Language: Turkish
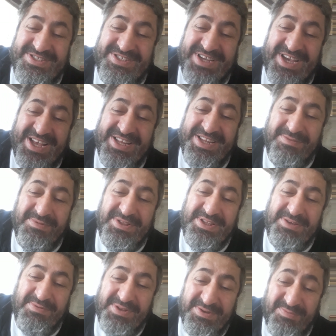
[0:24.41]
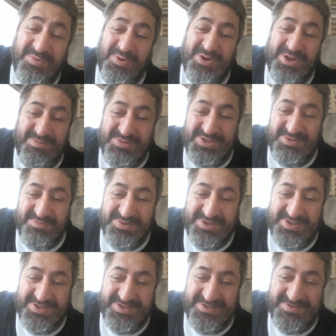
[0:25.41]
cehennemin dibini
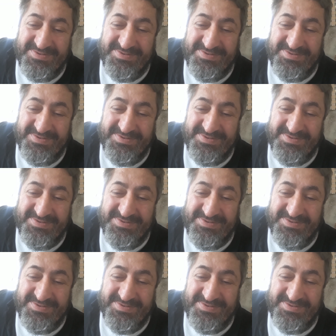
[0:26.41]
boylamışımdır.